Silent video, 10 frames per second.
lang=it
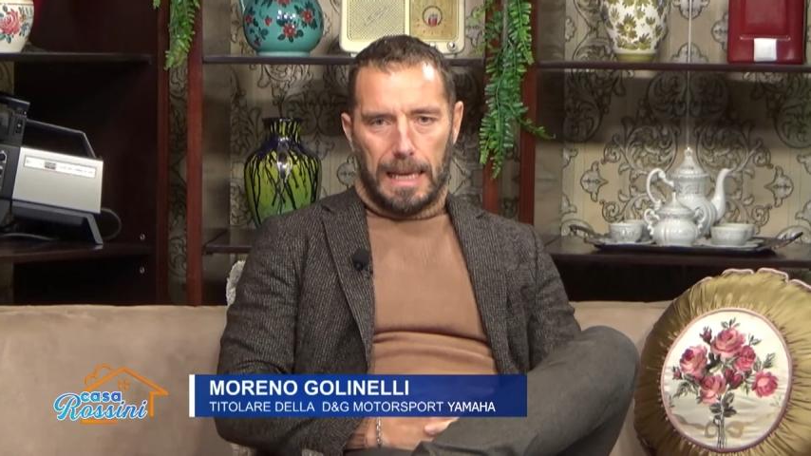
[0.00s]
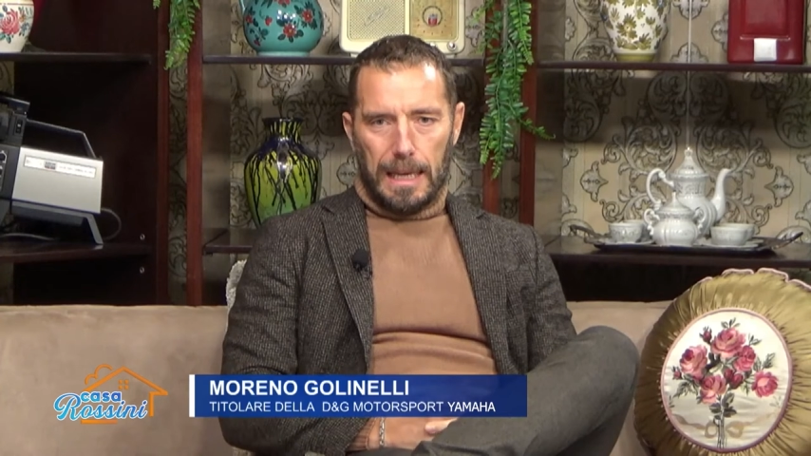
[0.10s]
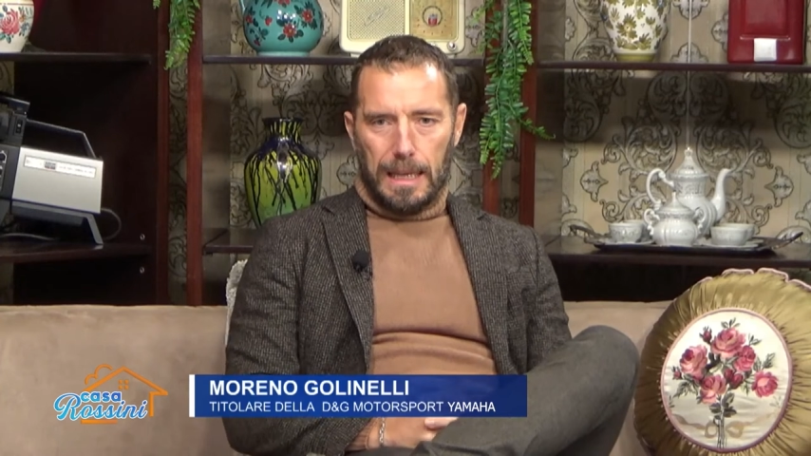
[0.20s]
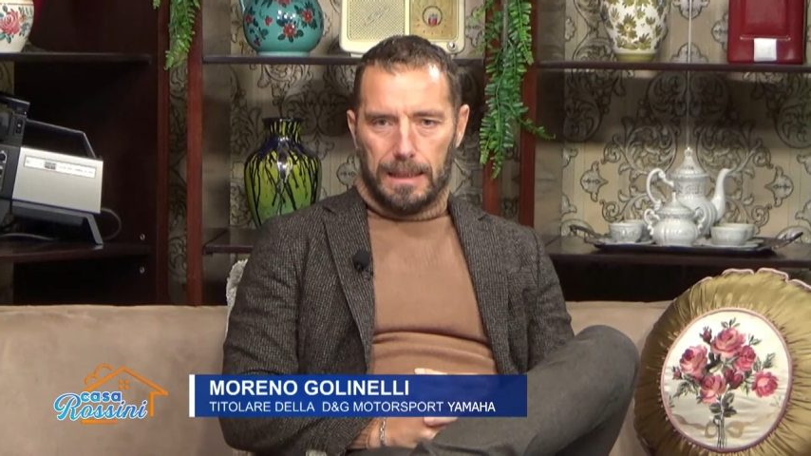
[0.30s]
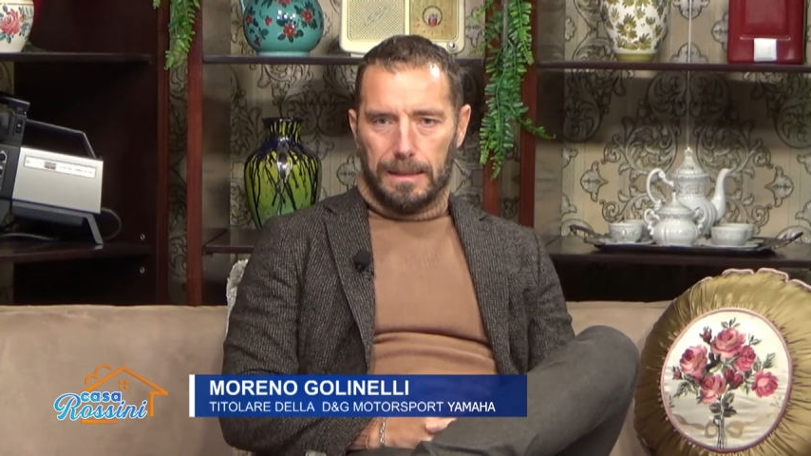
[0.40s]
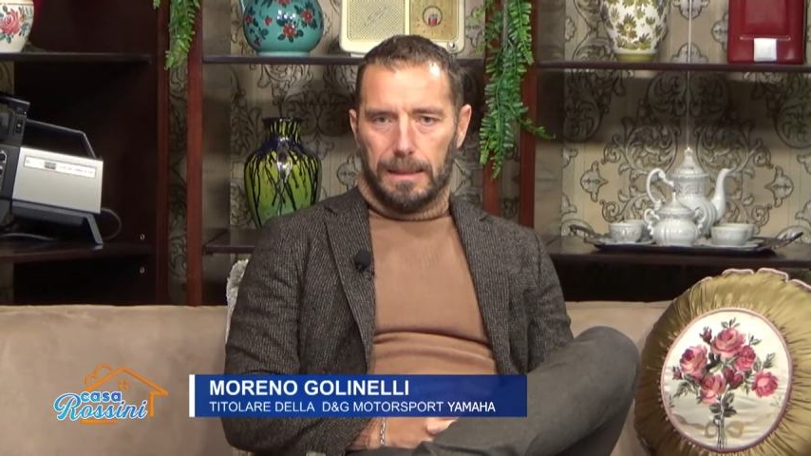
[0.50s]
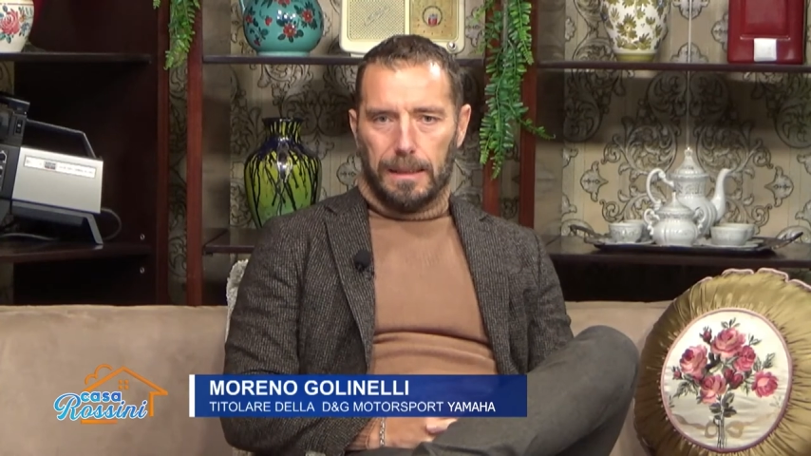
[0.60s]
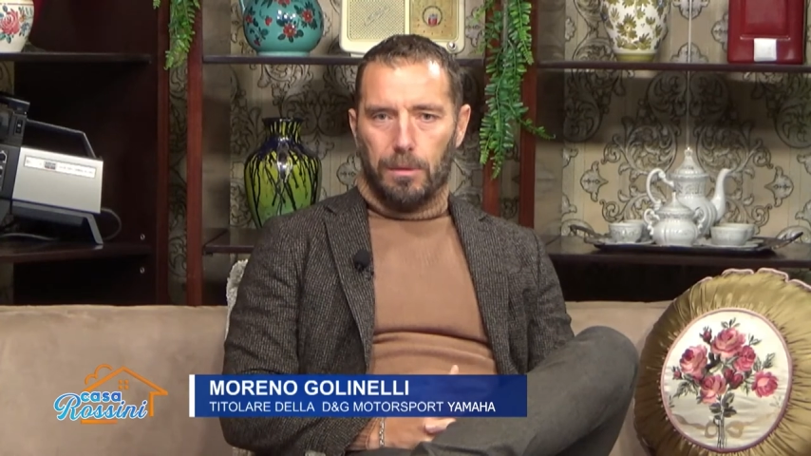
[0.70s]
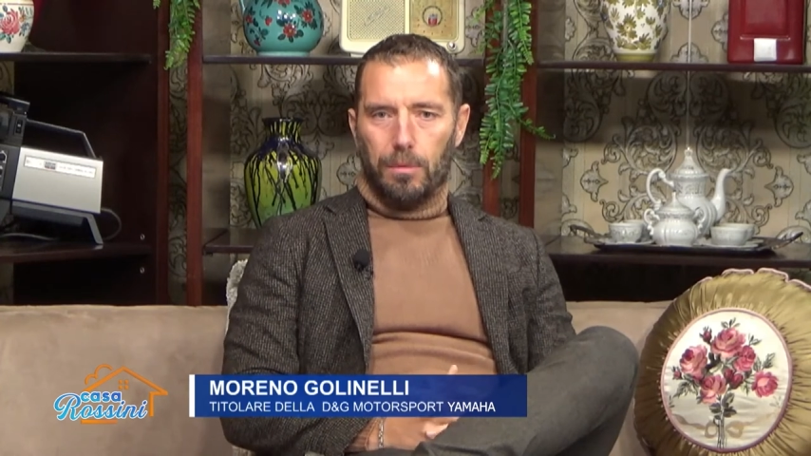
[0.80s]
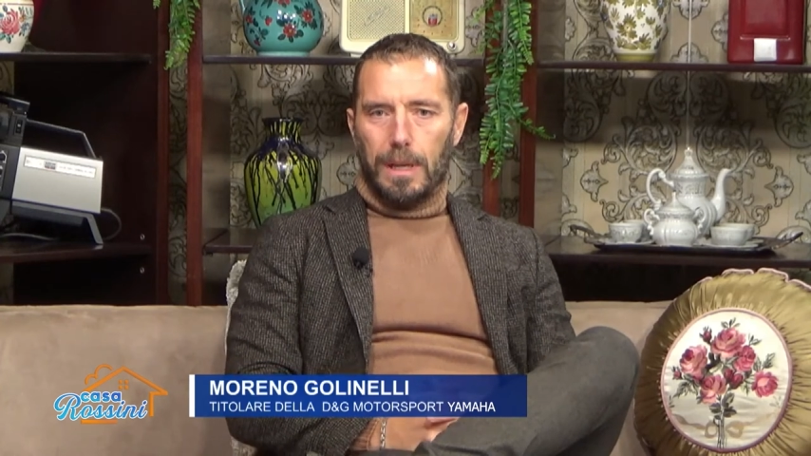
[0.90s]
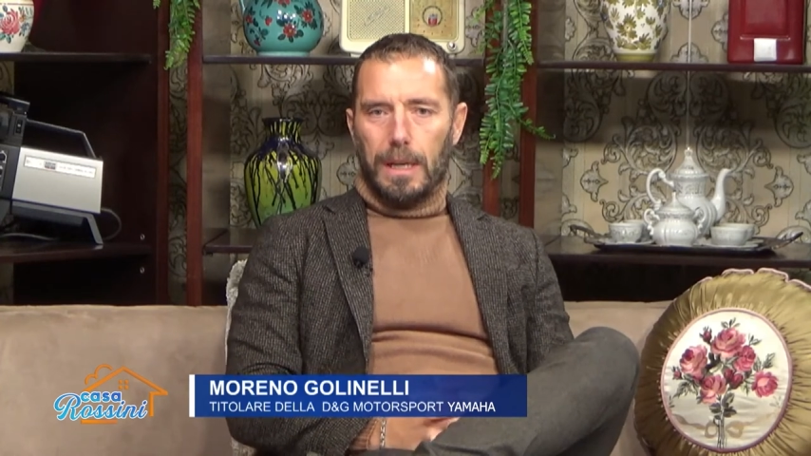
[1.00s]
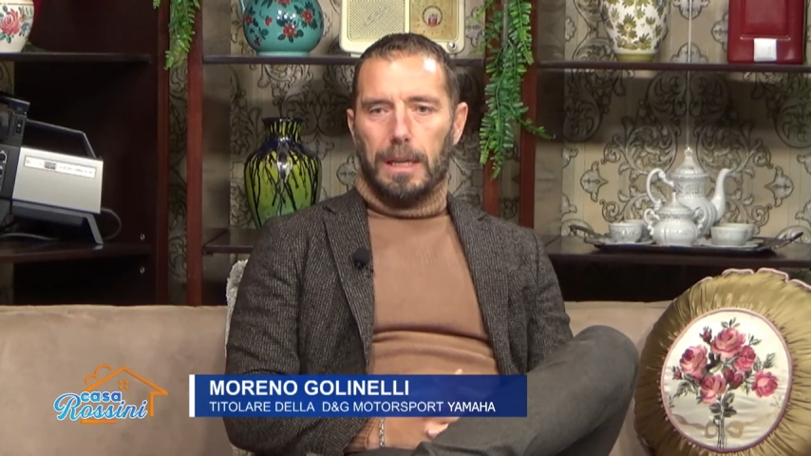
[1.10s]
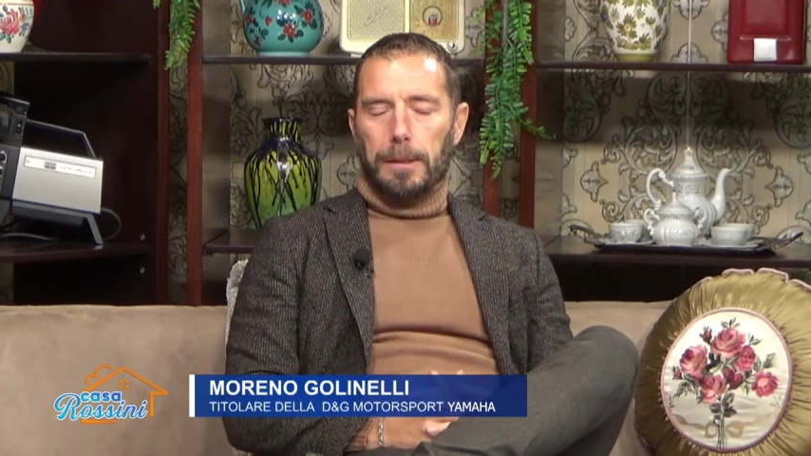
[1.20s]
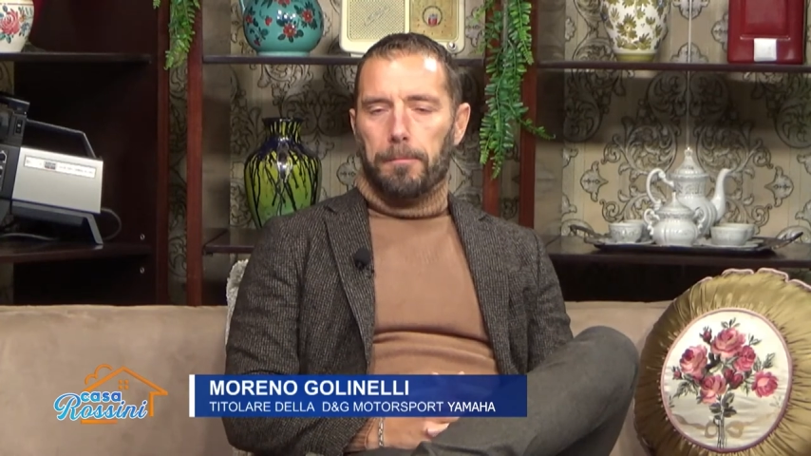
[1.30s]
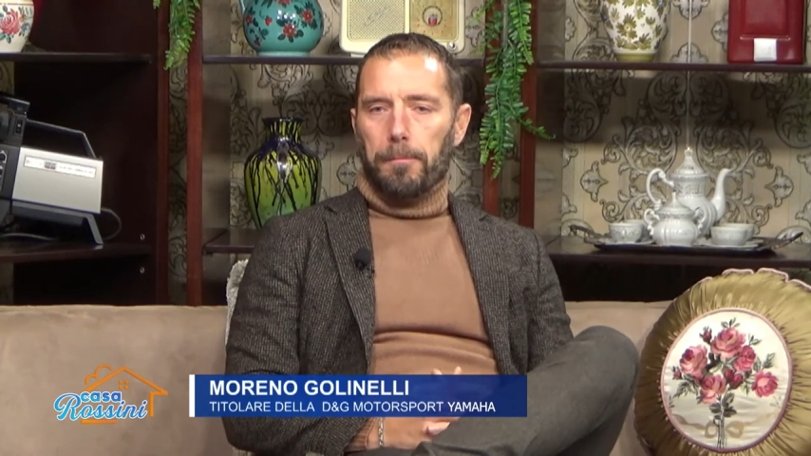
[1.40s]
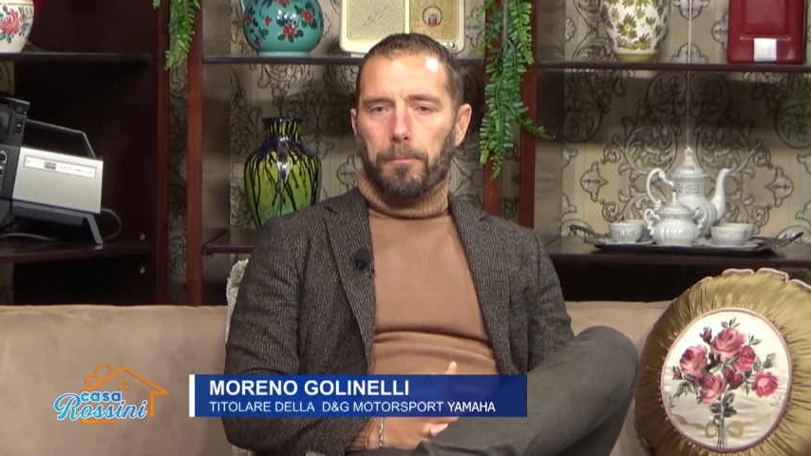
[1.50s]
è stata una mm,